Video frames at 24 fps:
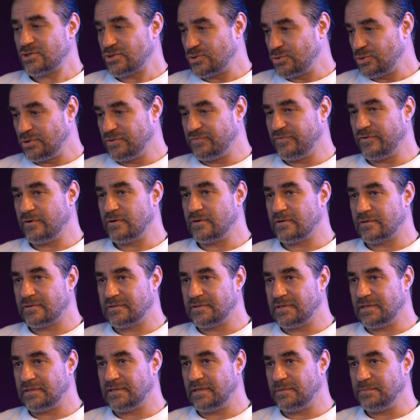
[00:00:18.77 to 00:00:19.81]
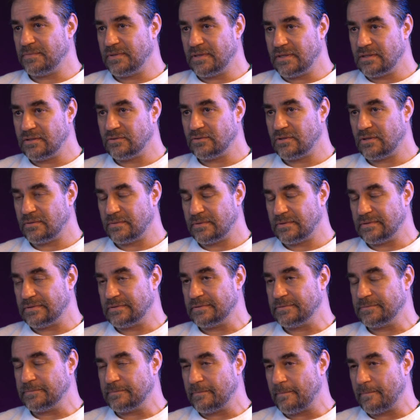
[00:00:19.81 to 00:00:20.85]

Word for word: عشان تقعد تفكر ما إيه، بتنامش إيه طبعا.